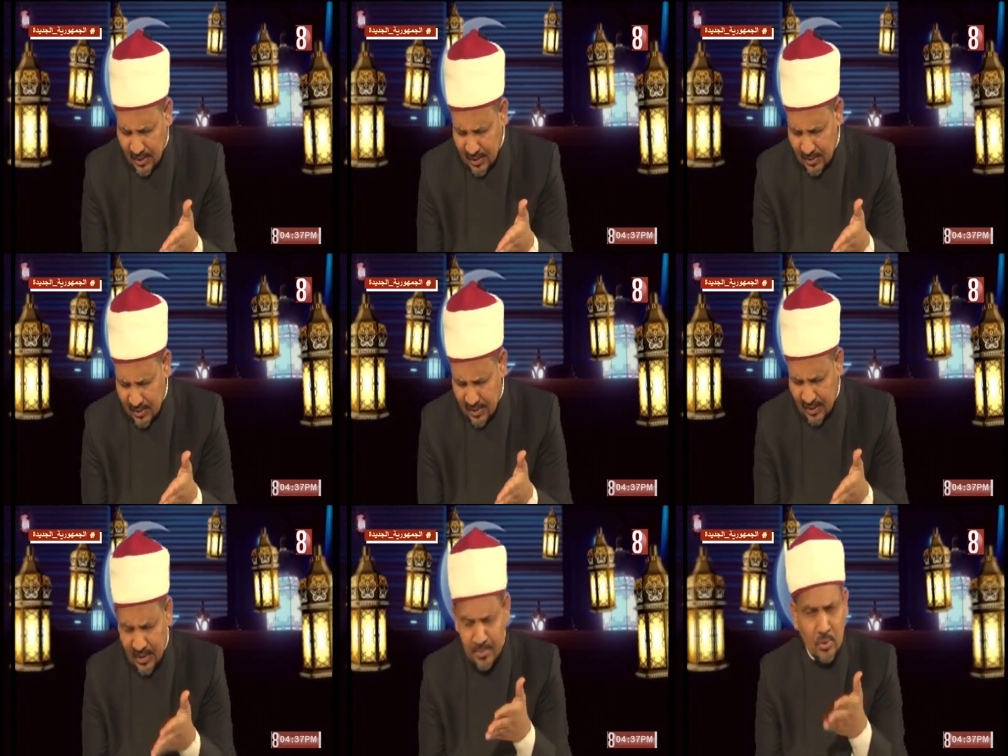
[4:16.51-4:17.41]
التي هي
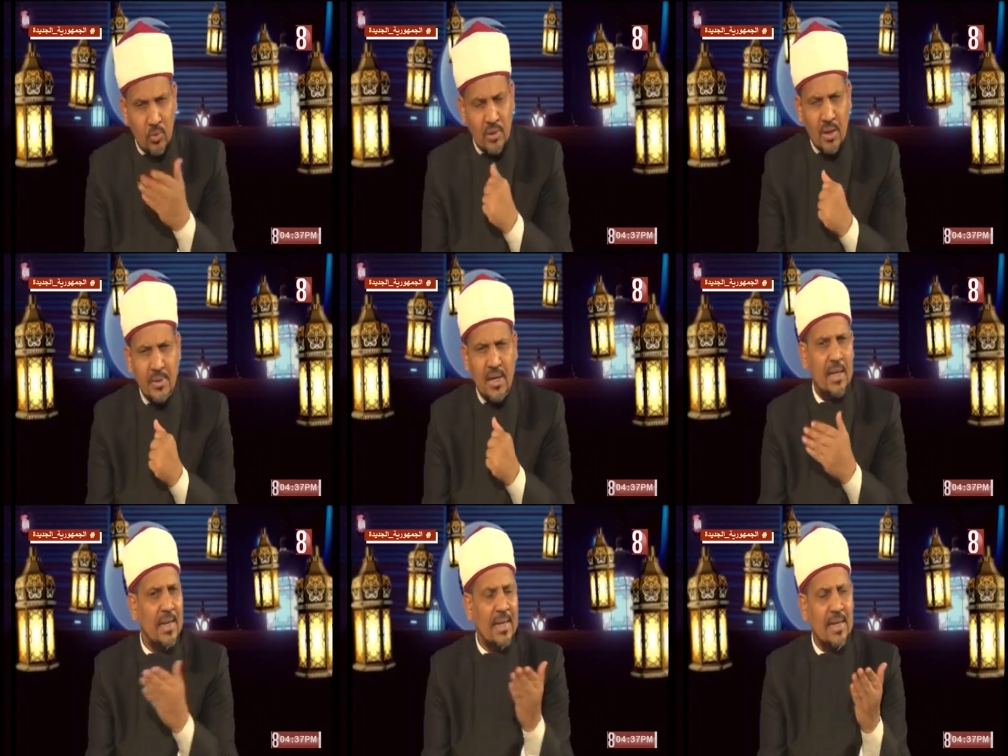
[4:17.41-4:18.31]
الحكمة الرابعة؟
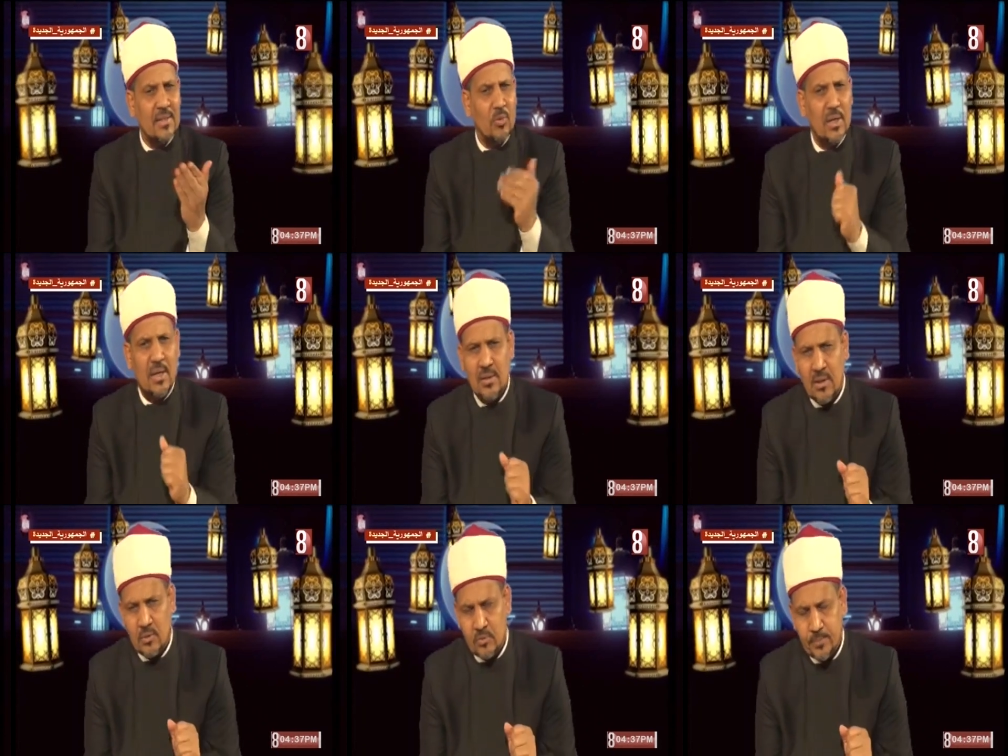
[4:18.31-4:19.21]
ليس هناك تعارض